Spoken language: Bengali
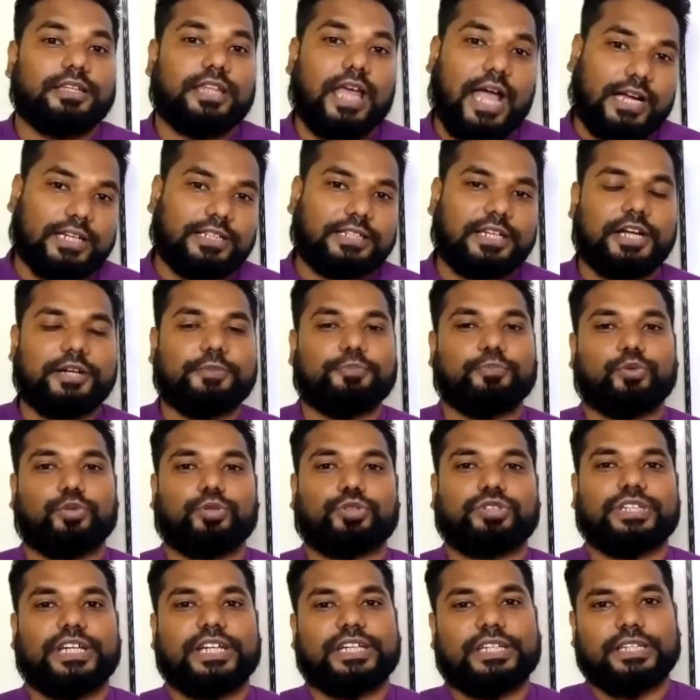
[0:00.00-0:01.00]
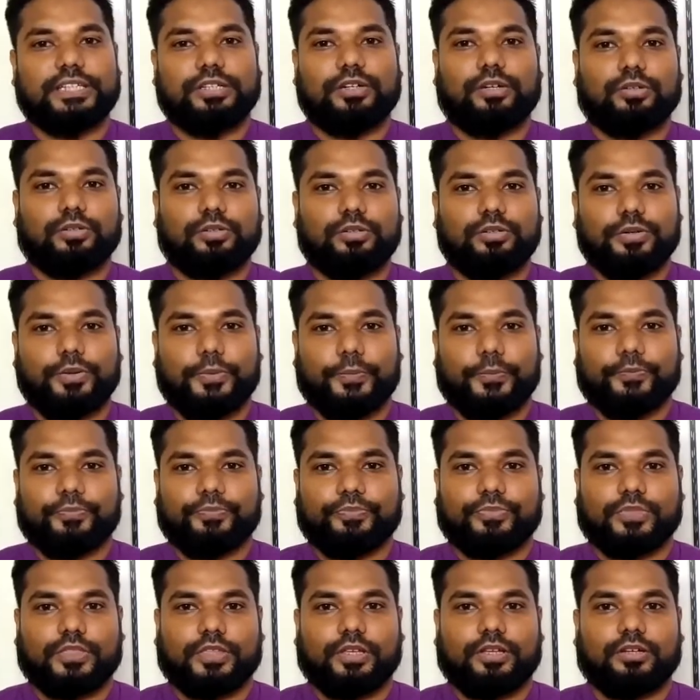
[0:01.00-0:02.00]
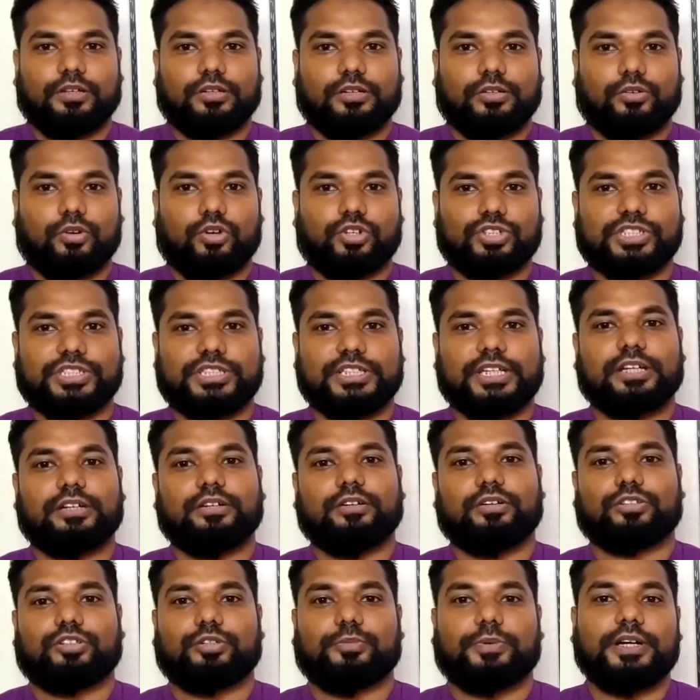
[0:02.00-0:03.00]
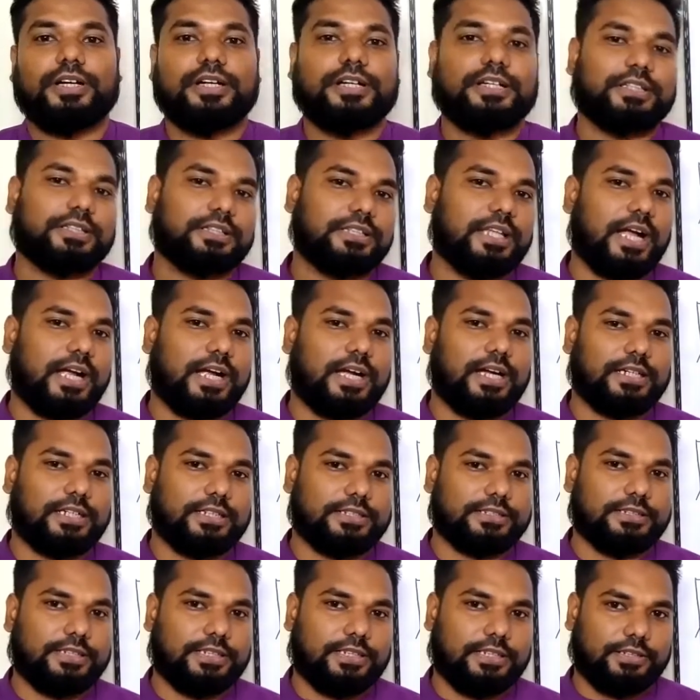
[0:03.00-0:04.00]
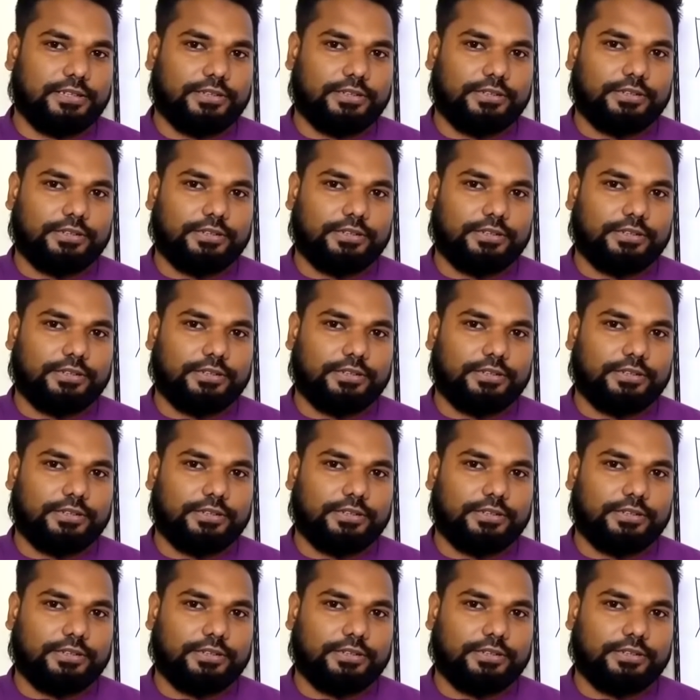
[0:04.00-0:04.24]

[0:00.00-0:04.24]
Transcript: দাগ টানব সেটি হলো ক্রস চেক অথবা দাগ কাটা চেক